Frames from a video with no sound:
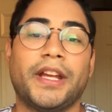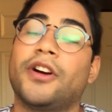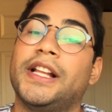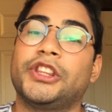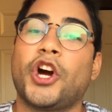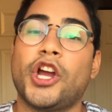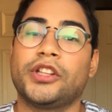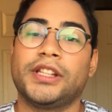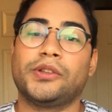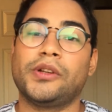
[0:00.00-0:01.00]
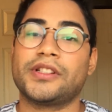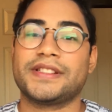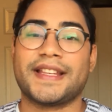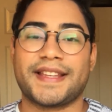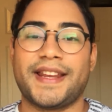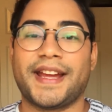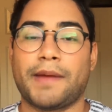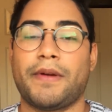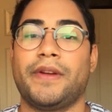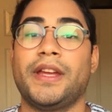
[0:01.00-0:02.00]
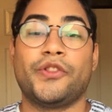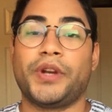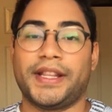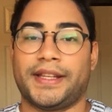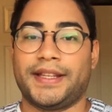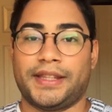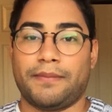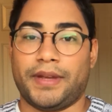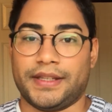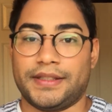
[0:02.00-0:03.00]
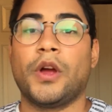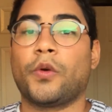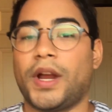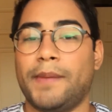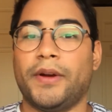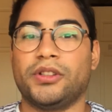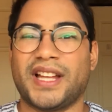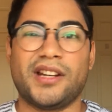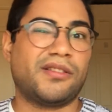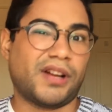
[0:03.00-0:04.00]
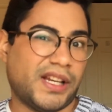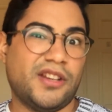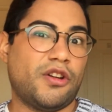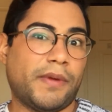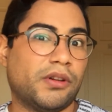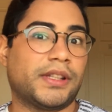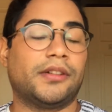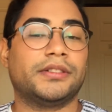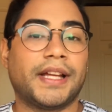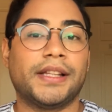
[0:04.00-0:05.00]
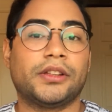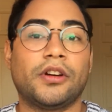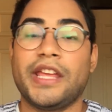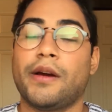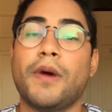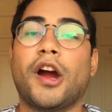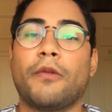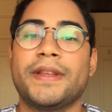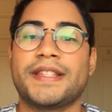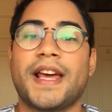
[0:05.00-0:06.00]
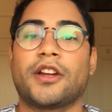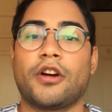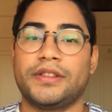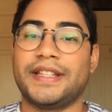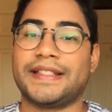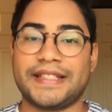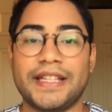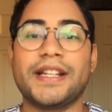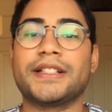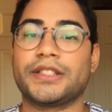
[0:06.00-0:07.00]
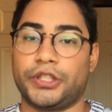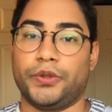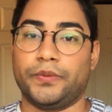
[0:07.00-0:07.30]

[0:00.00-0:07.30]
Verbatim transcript: y con él todos los títulos de series que me vi durante este mes. Cuáles me gustaron, cuáles no me gustaron tanto. Y vamos a comenzar con The Sinner 2.